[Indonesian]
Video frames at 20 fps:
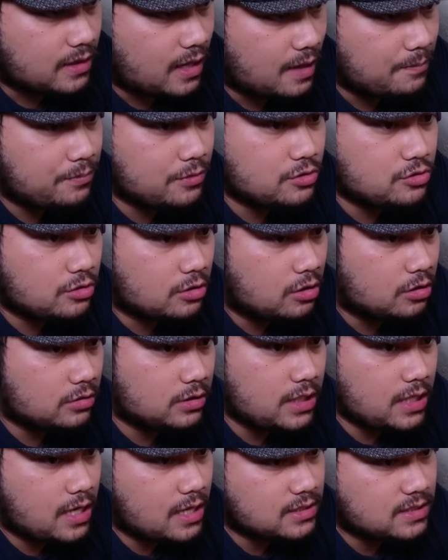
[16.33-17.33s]
Episode
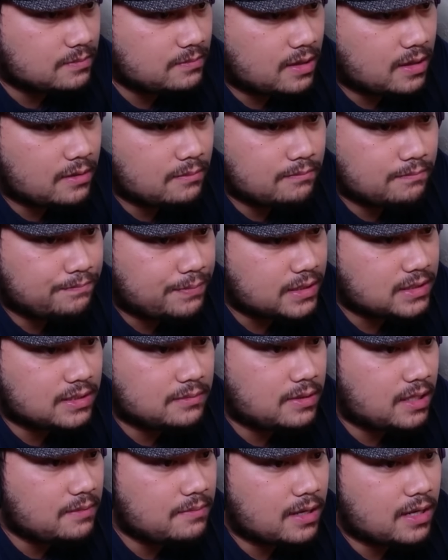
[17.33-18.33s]
3 sama 4
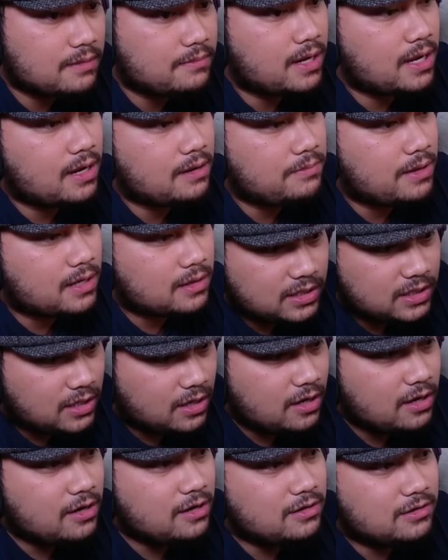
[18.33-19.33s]
sama 5 kemana bang?
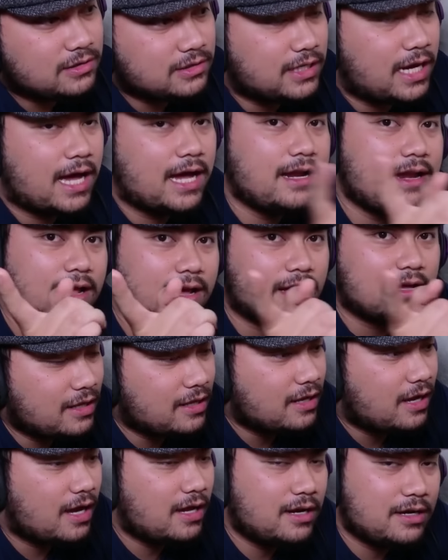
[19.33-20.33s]
Oh
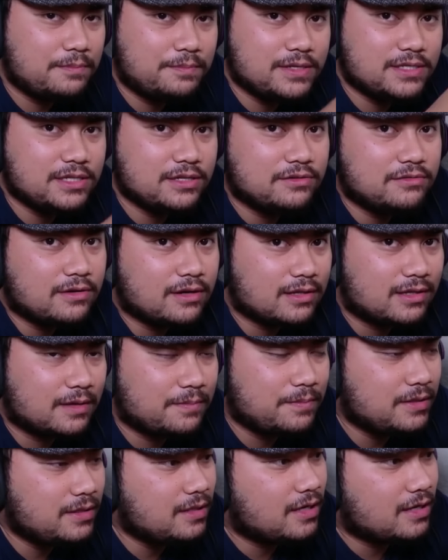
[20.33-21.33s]
ada, ada di PC gua
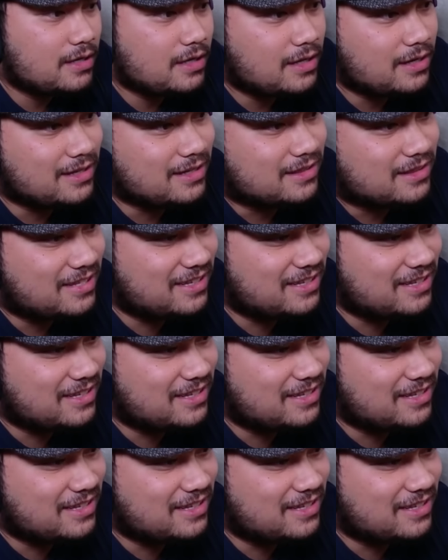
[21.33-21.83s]
tapi tidak diedit.